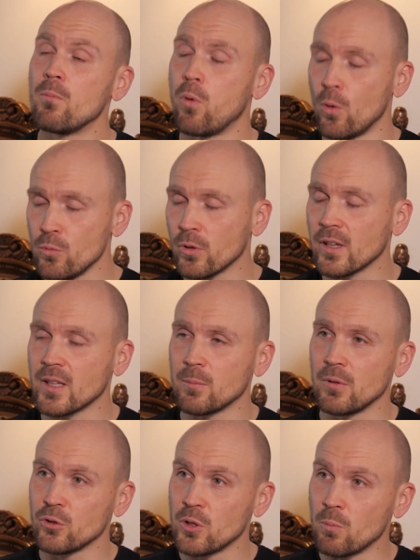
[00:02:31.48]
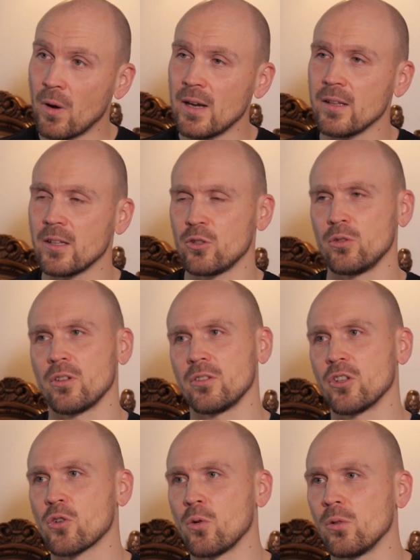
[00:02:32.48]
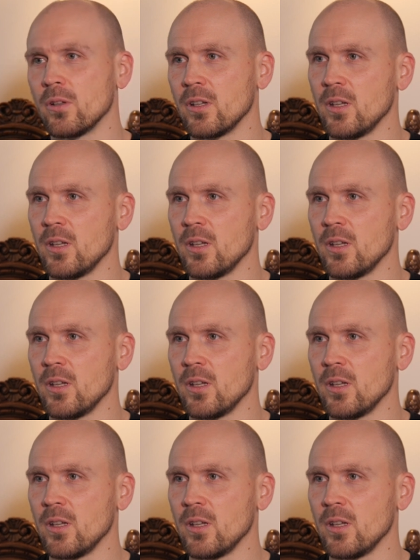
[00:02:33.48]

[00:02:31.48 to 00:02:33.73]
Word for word: Помню, как я был очень маленький, еще, наверное, до школы,